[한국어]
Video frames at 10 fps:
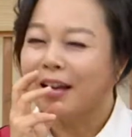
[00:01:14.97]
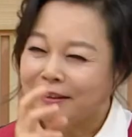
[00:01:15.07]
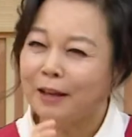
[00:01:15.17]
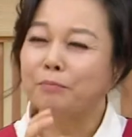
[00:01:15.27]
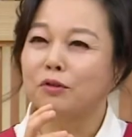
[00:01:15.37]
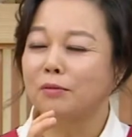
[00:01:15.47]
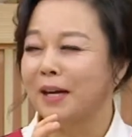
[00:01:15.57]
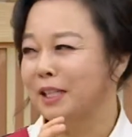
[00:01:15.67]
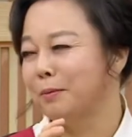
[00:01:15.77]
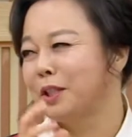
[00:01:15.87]
따뜻한 물을
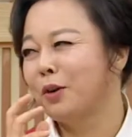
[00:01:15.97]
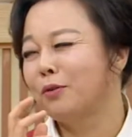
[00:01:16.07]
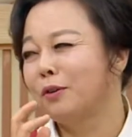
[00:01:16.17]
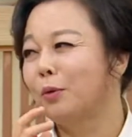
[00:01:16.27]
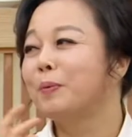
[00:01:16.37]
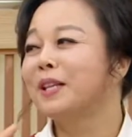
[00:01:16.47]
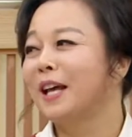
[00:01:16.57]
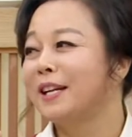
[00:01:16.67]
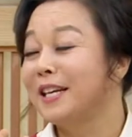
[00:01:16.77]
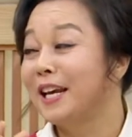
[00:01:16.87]
마시면 체온을
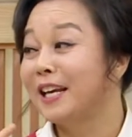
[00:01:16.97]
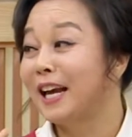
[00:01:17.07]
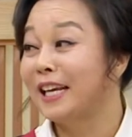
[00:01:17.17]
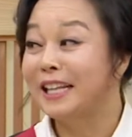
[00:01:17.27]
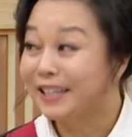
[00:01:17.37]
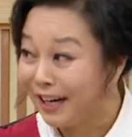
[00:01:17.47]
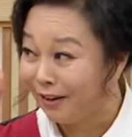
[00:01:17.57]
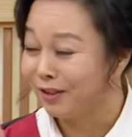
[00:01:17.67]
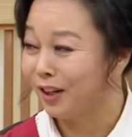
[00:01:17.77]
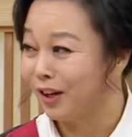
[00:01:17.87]
높인다는 얘기가
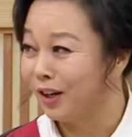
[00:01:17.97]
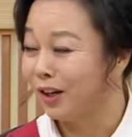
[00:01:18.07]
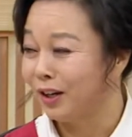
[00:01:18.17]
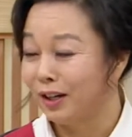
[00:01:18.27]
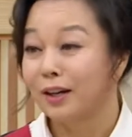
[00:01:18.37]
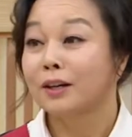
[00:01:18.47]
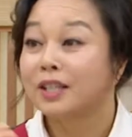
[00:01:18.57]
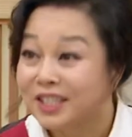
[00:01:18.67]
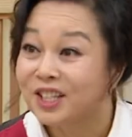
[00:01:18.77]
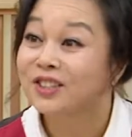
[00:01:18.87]
있더라고요. 네. 음.
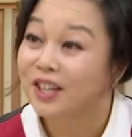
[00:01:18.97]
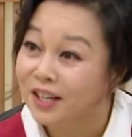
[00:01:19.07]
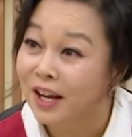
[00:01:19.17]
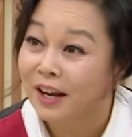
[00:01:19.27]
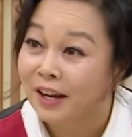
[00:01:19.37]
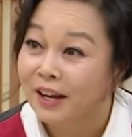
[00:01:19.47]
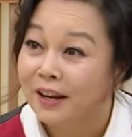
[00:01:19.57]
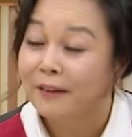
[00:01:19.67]
그러니까 따뜻한 그렇죠, 물 먹으라